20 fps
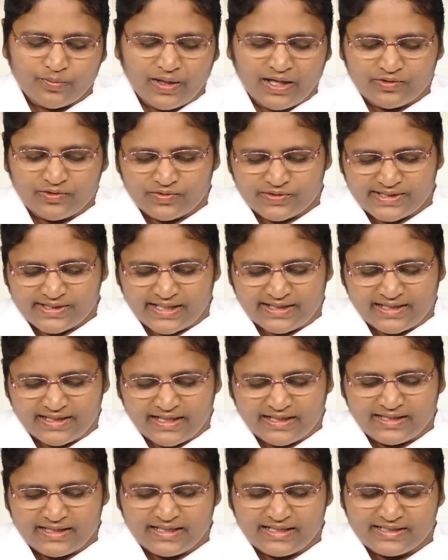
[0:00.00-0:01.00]
మాకు
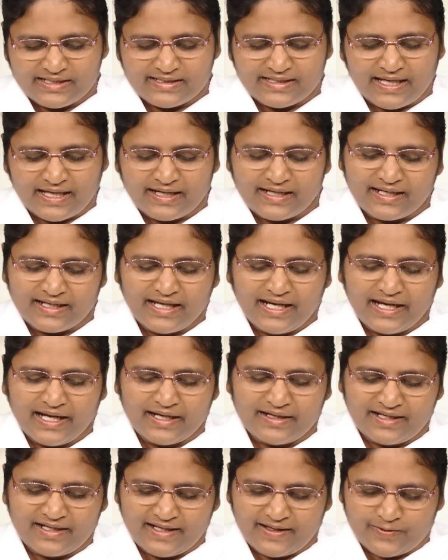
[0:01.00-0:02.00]
సద్గతినిస్తారని
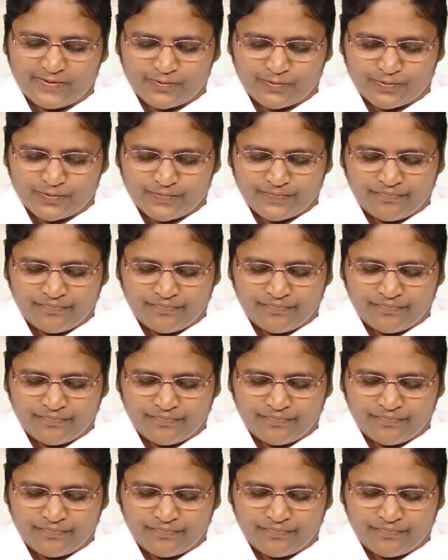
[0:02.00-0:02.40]
అంటారు